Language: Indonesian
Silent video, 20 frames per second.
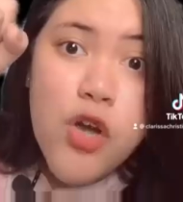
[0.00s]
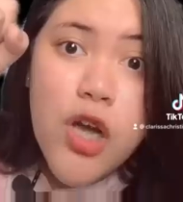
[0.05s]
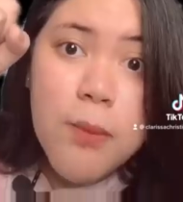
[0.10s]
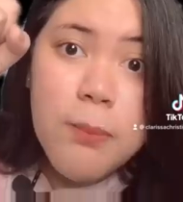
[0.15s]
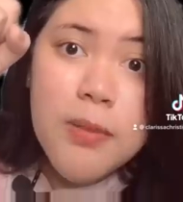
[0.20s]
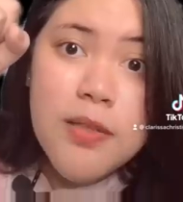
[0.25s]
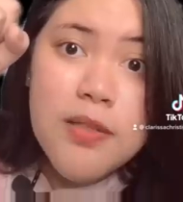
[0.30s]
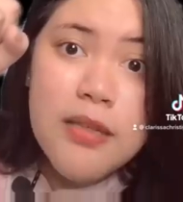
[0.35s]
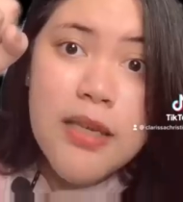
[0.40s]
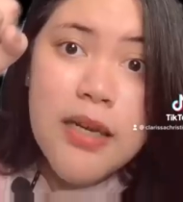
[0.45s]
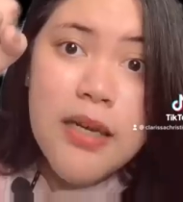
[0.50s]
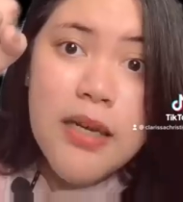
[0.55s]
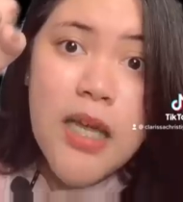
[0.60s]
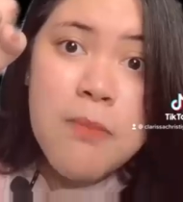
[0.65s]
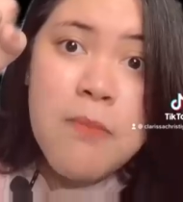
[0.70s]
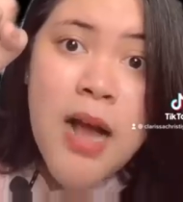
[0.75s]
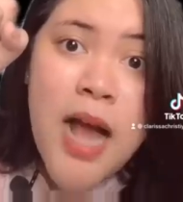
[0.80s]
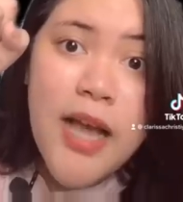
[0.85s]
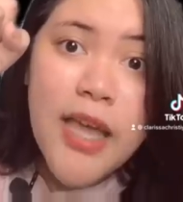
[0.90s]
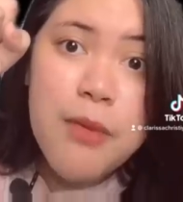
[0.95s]
ke mesin dan
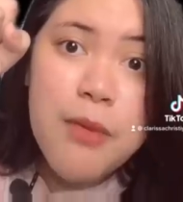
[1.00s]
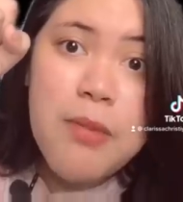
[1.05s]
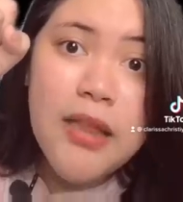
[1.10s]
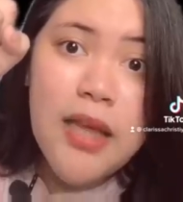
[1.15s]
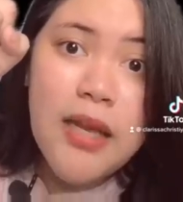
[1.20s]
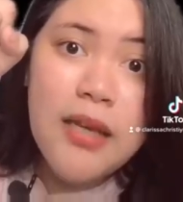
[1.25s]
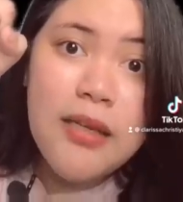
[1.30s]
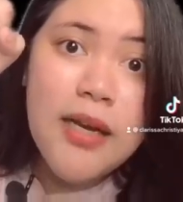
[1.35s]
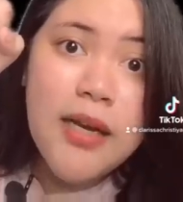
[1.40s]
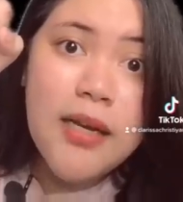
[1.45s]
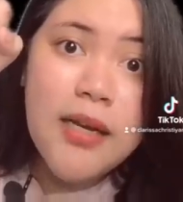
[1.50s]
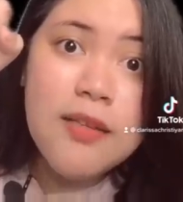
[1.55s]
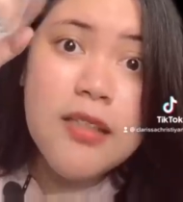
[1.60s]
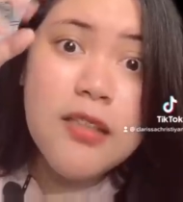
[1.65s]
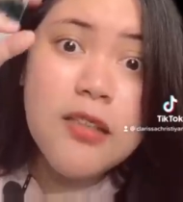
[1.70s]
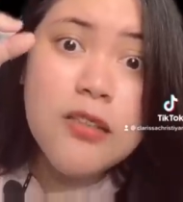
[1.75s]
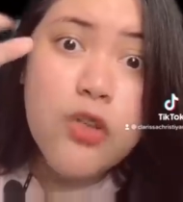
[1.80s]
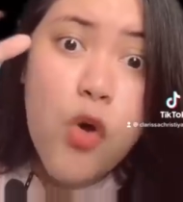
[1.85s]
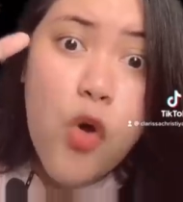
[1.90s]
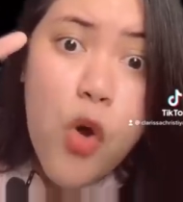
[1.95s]
mengakibatkan dia
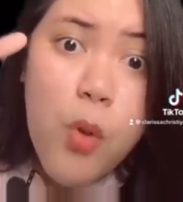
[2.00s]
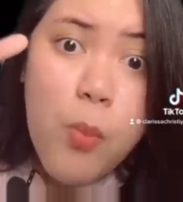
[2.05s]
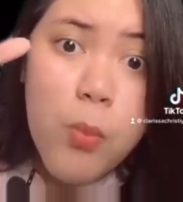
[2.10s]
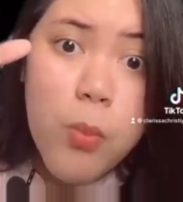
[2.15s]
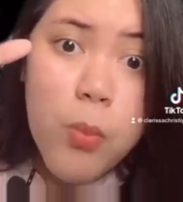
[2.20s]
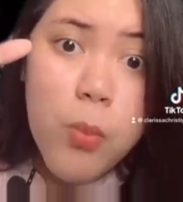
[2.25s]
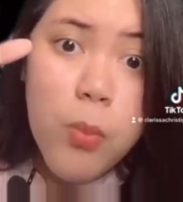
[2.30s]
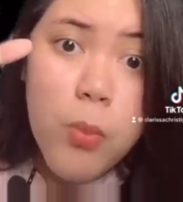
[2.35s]
kesetrum.